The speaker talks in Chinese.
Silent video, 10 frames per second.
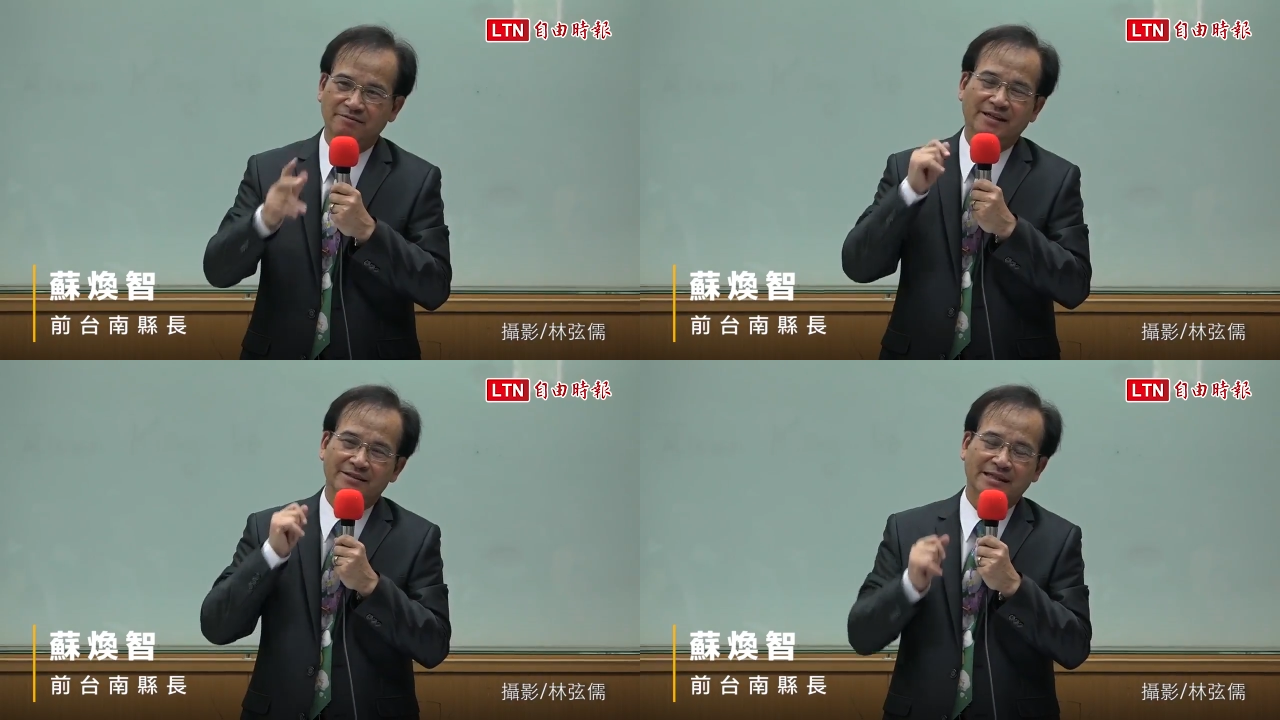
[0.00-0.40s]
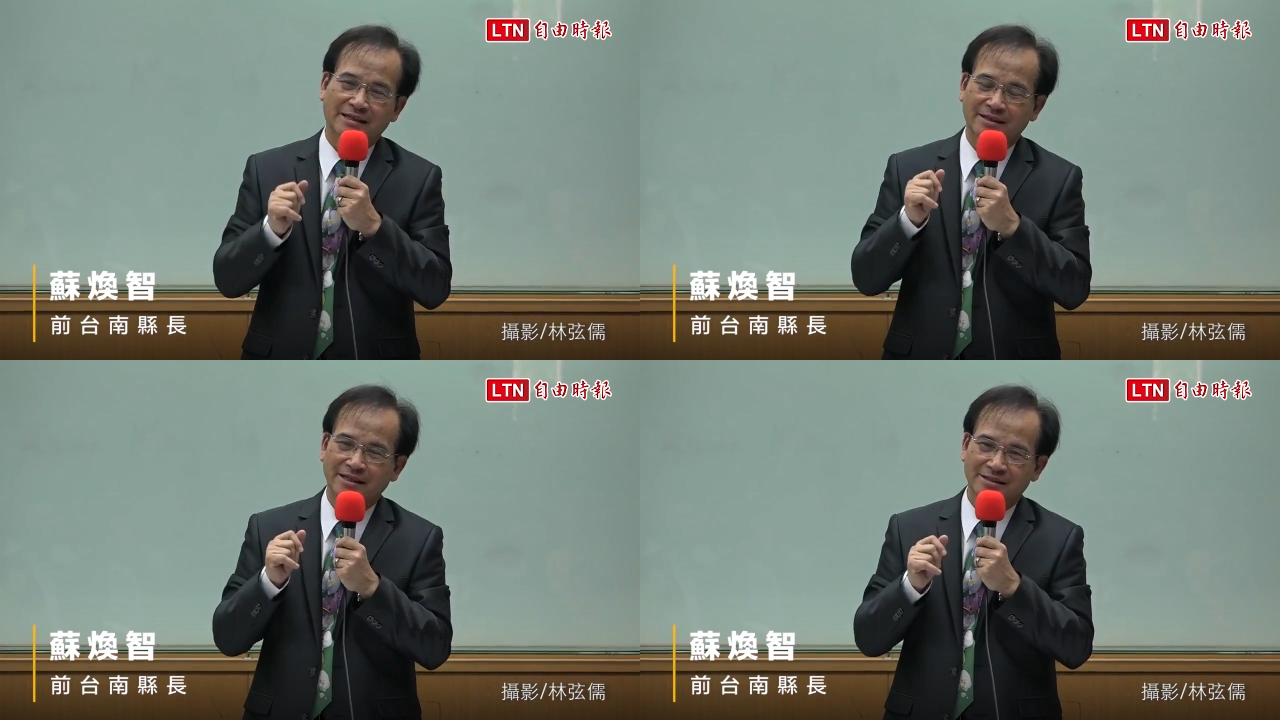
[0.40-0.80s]
的发展、
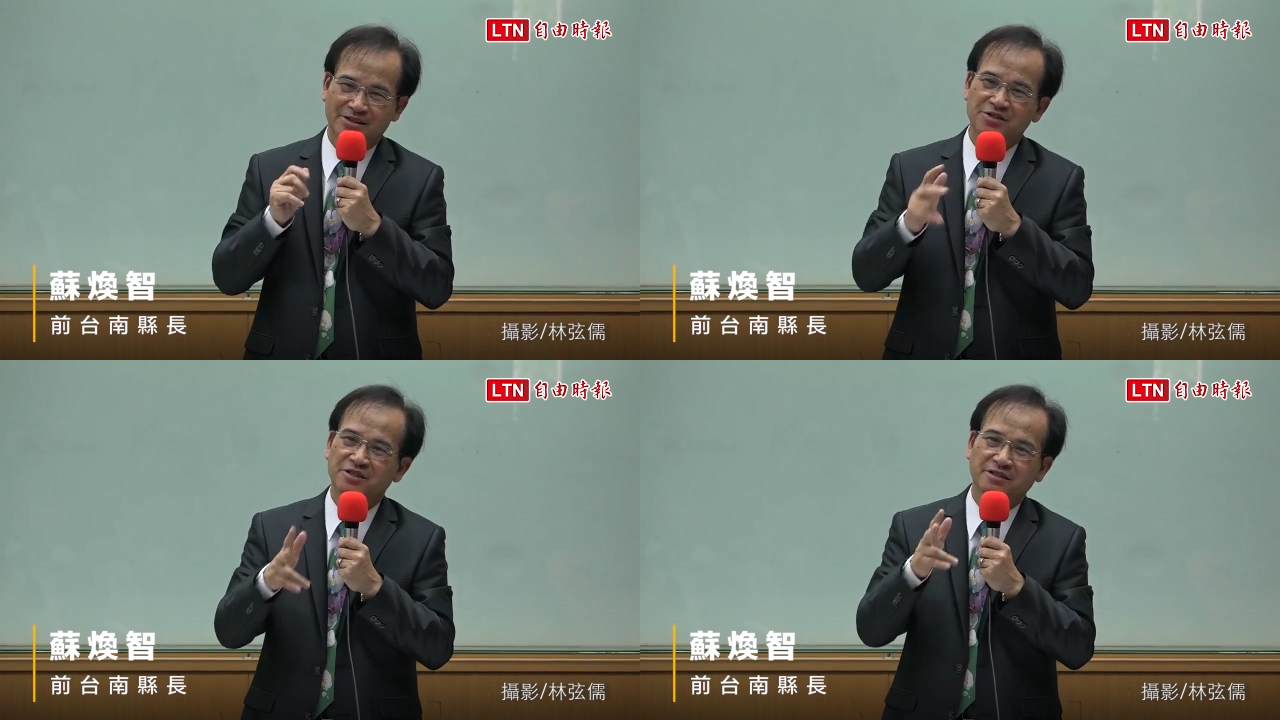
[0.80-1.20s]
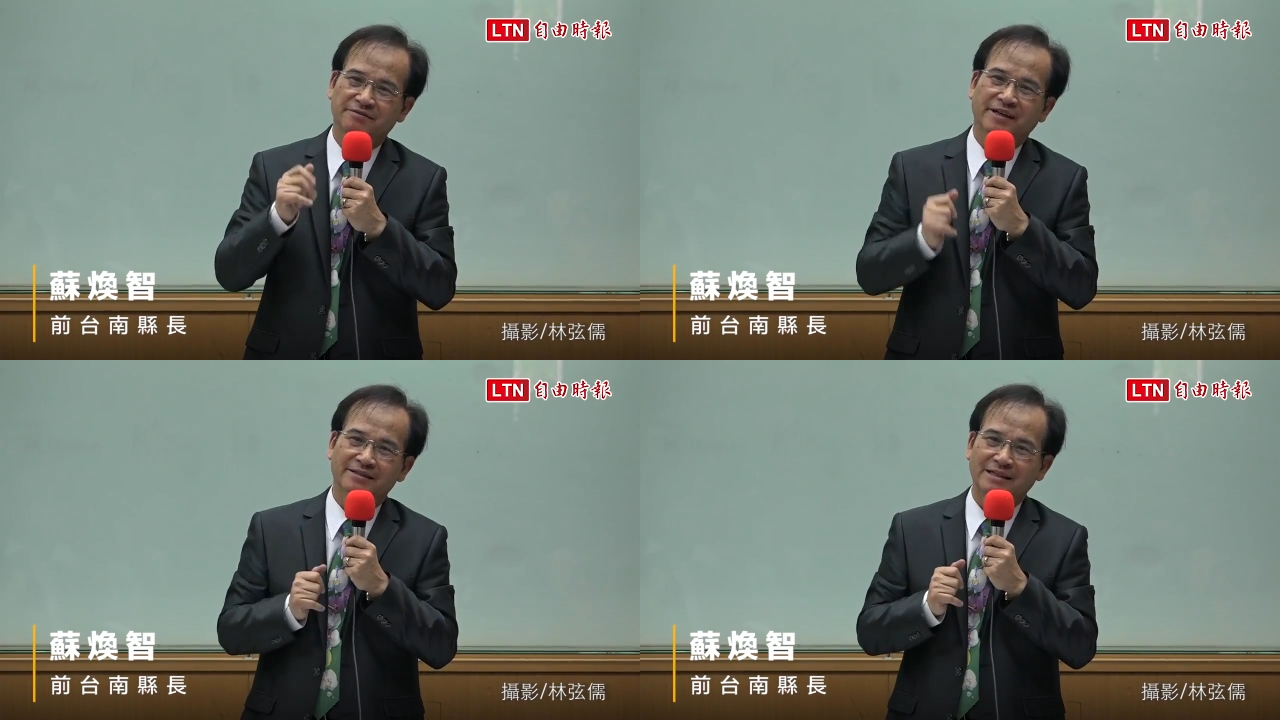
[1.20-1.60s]
经济的
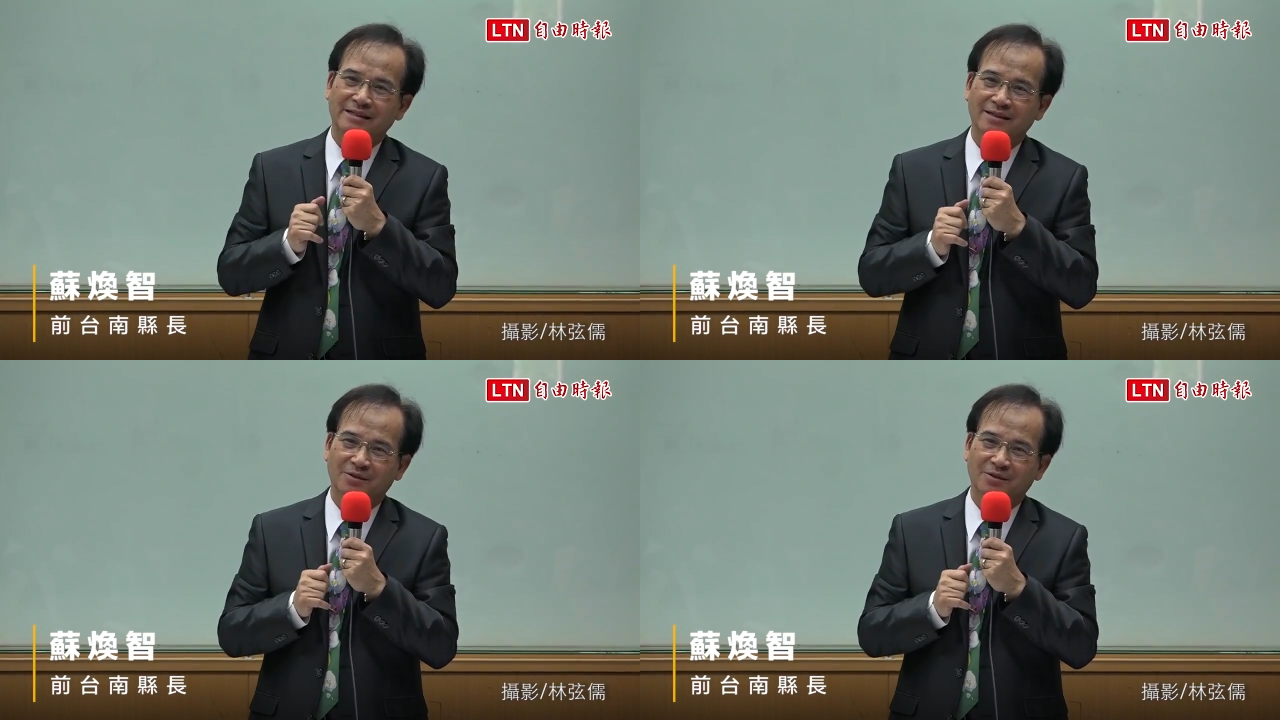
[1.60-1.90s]
发展。